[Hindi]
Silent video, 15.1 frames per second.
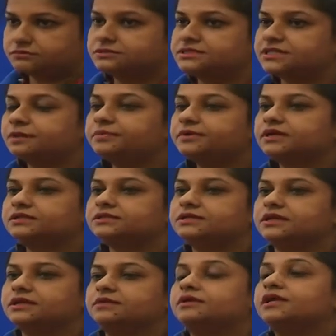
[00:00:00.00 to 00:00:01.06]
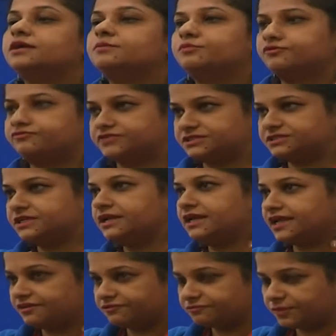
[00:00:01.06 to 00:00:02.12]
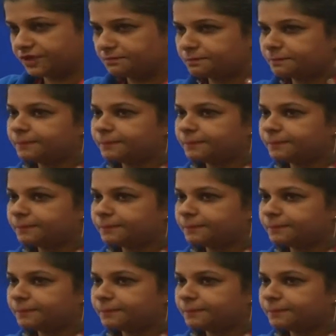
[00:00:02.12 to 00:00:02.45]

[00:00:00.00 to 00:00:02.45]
स्टेप करते हैं एक प्रोफेशनल लाइफ में